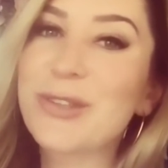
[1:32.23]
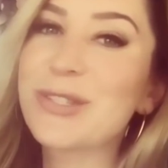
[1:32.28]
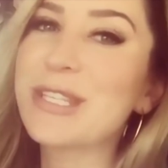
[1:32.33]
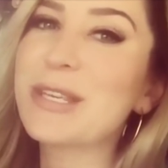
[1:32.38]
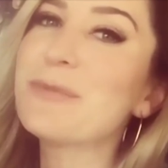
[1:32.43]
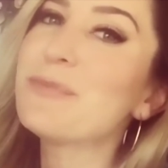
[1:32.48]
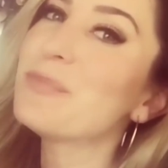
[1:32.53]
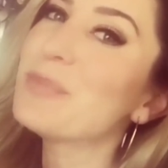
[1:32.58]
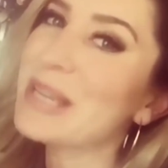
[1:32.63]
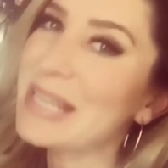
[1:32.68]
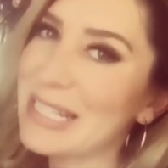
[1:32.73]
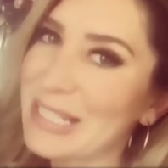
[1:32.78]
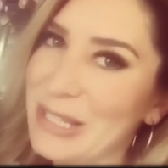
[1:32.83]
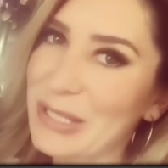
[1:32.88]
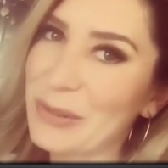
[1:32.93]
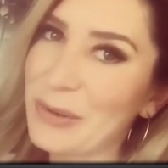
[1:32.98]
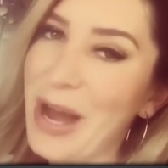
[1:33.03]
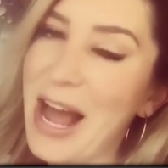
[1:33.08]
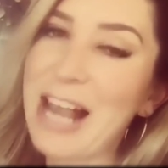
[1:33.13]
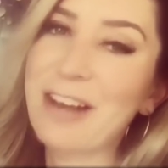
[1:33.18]
Es
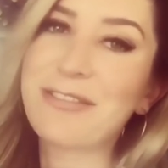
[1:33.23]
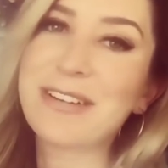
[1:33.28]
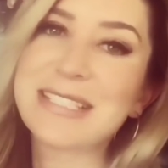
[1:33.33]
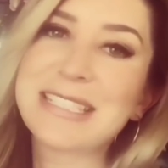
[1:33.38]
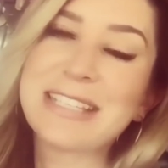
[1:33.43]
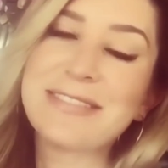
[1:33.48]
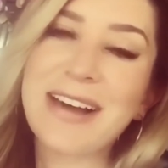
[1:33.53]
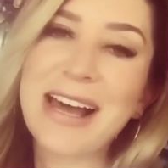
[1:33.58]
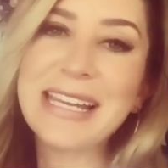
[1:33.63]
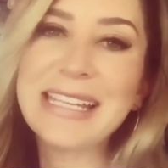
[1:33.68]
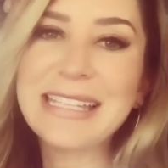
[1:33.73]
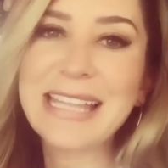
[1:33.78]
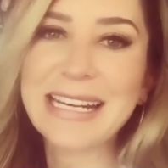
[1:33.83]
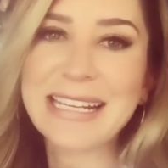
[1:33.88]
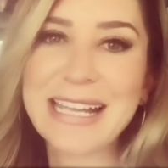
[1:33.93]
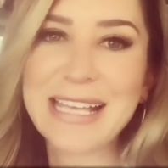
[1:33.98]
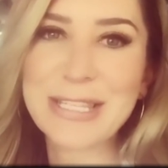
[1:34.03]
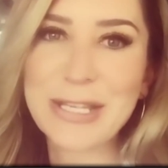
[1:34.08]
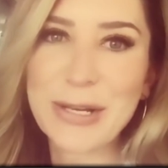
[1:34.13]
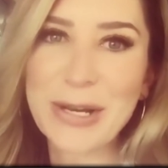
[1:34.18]
verdad que esa fue la
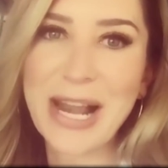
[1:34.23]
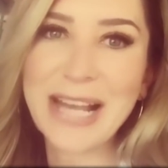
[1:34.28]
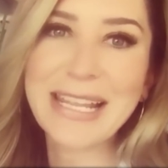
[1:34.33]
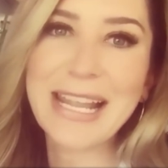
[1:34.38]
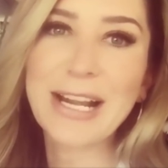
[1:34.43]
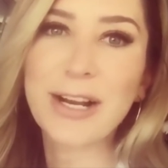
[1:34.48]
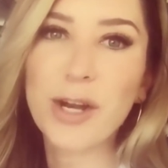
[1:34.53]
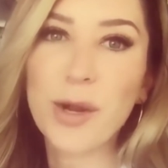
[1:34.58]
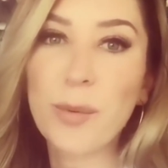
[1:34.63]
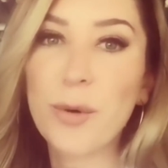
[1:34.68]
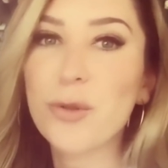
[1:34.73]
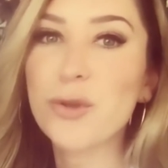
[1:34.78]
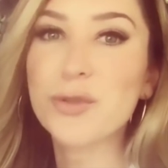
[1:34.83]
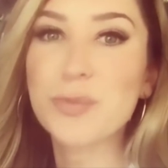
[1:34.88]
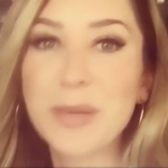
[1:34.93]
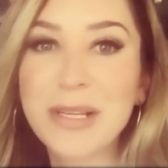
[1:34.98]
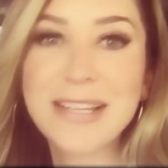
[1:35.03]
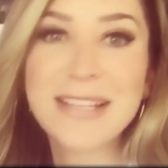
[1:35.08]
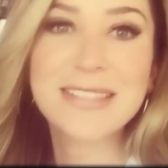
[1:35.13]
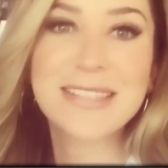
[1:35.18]
razón,
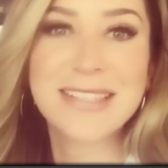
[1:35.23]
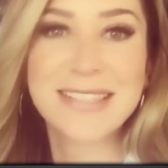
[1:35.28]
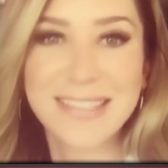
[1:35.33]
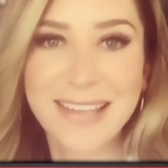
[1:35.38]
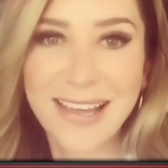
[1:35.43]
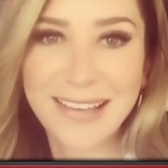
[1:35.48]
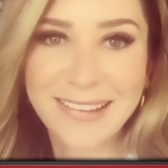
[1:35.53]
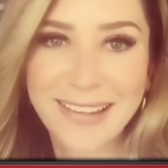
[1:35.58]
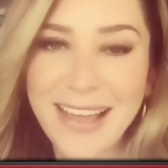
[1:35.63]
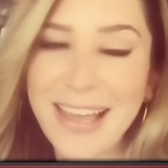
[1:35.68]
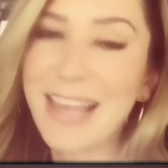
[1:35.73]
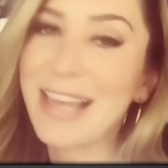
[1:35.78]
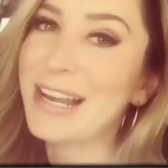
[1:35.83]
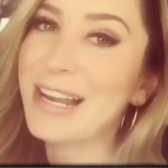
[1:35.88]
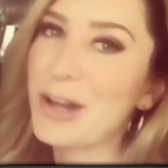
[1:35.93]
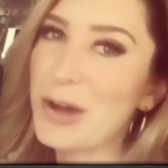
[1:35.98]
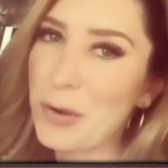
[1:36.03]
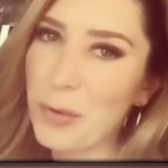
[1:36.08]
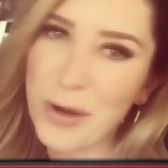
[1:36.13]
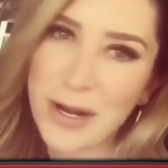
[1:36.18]
por la que
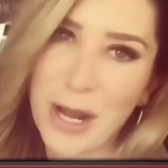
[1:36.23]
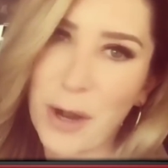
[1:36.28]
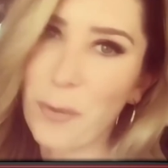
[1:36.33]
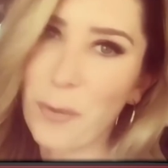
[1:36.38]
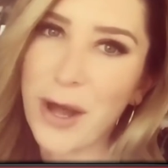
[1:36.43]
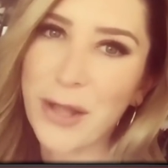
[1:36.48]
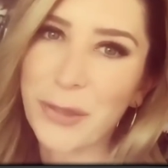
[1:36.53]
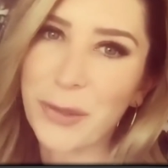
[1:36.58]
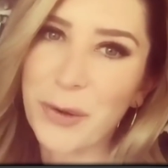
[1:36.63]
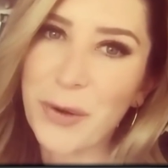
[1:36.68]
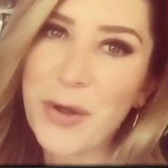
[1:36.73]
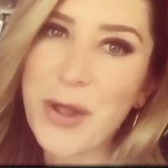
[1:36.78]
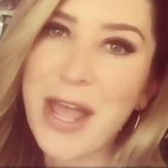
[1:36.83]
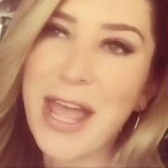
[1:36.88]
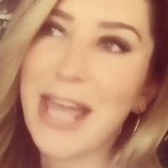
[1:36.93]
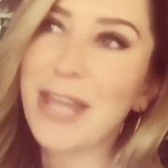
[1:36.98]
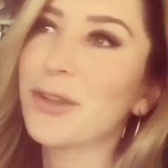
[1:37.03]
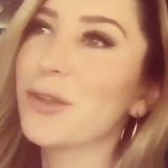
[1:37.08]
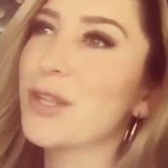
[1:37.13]
terminó su matrimonio.